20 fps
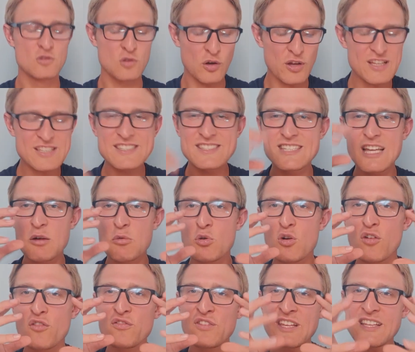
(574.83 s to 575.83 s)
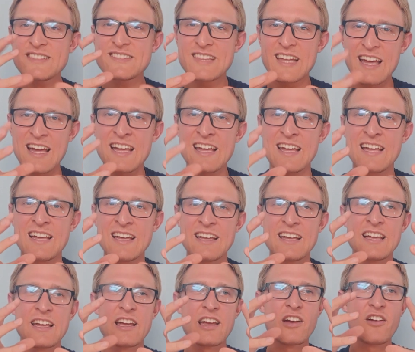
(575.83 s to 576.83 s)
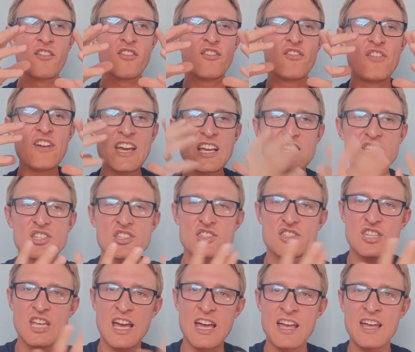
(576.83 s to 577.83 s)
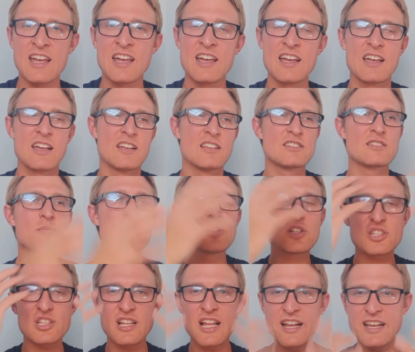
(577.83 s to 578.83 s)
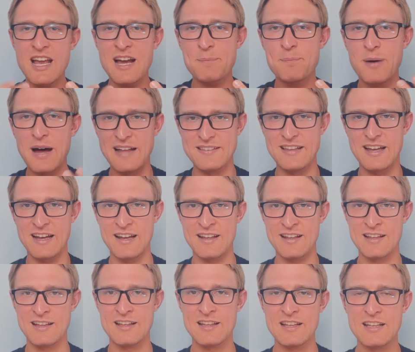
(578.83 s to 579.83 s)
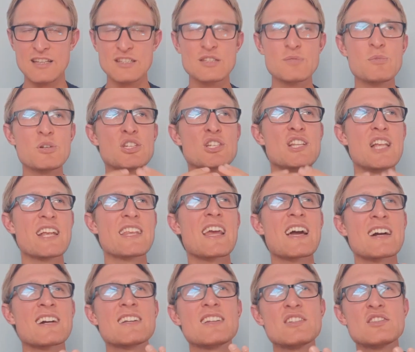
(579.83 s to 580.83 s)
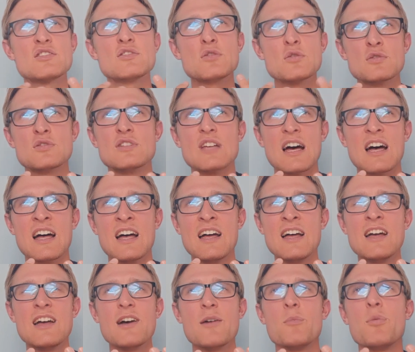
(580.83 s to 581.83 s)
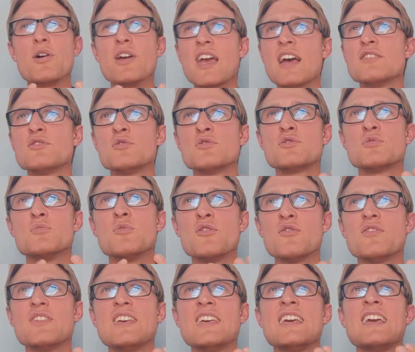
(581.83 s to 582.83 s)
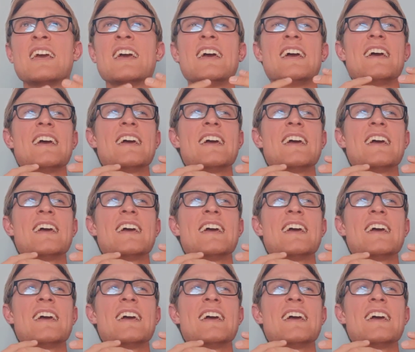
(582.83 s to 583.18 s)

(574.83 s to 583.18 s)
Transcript: To jest całkowite wyjście z myślenia Pana, z myślenia Chrystusa. Bo Jezus mówi: